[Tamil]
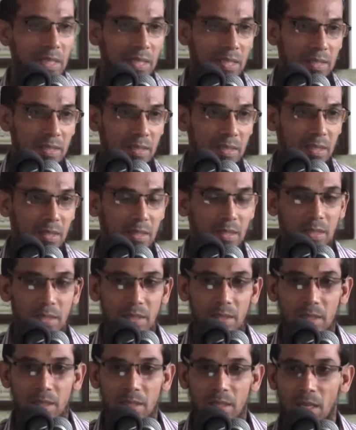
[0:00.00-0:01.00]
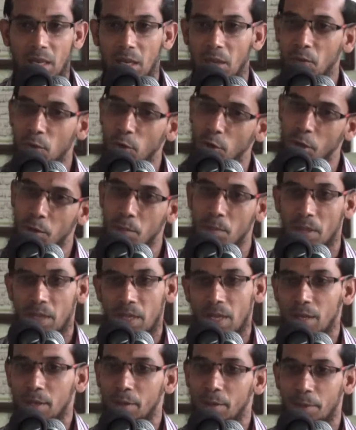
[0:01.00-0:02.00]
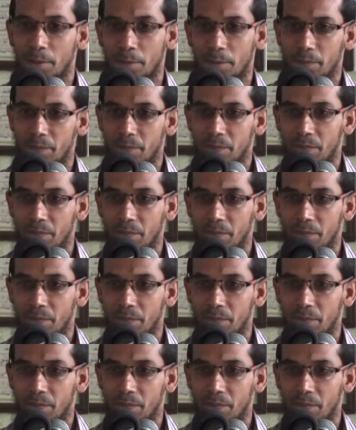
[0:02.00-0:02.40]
செய்கிறதுக்கு நாங்கள் எவ்வளோ நிம்மதியாக இருக்கிறோம்